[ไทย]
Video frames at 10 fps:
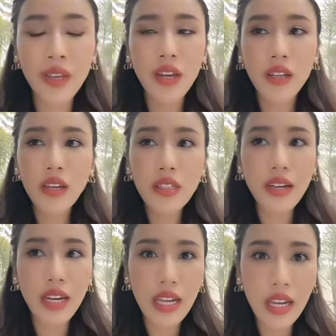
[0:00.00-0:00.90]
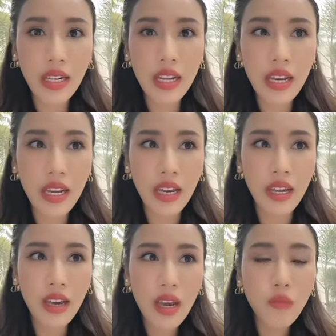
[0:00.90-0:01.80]
ร ก็คือคดีที่
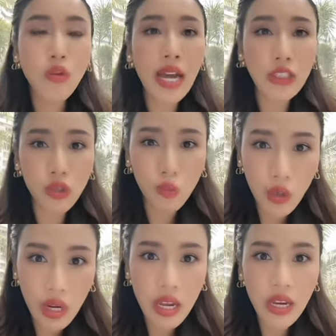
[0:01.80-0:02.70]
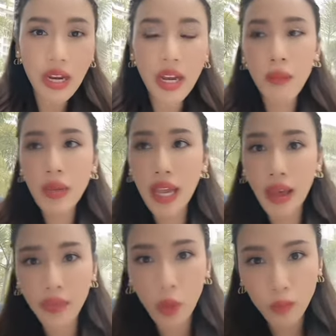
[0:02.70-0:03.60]
ผู้การชนบุรีเนี่ยนะคะมี
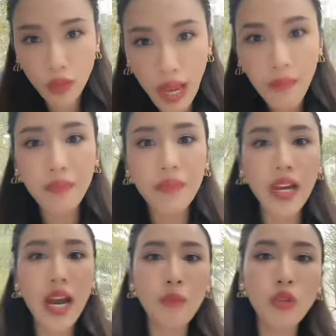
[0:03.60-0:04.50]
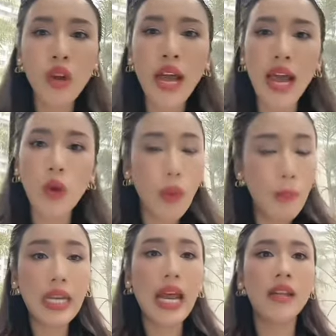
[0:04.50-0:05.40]
การตบทรัพย์นะคะผู้ต้องหา
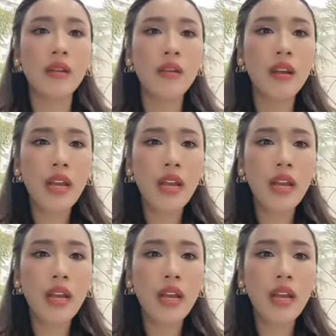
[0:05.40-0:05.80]
เว็บพนัน